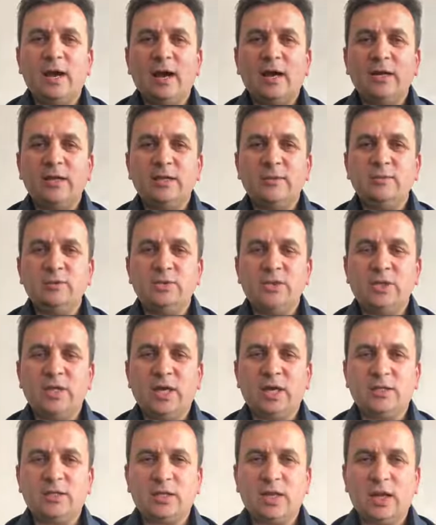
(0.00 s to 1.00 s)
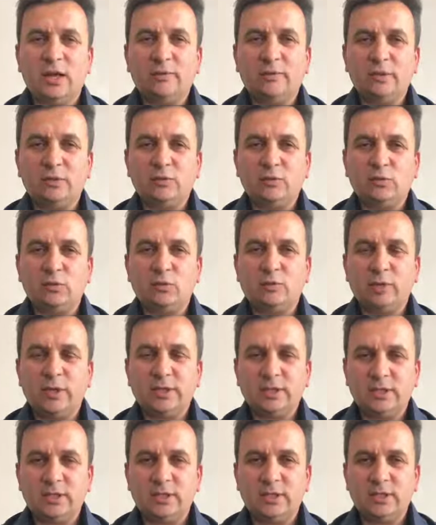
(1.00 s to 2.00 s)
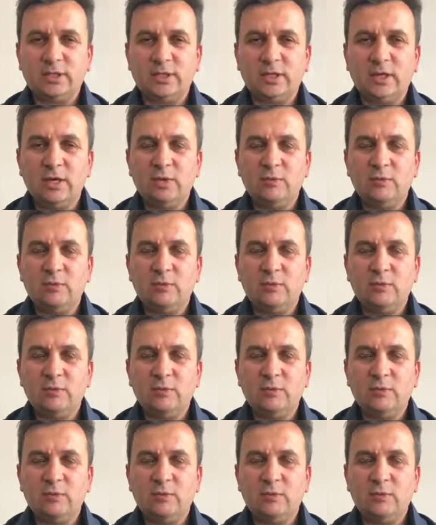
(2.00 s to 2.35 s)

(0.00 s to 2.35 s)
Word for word: ayrımcılığa tabi tutulmasıdır.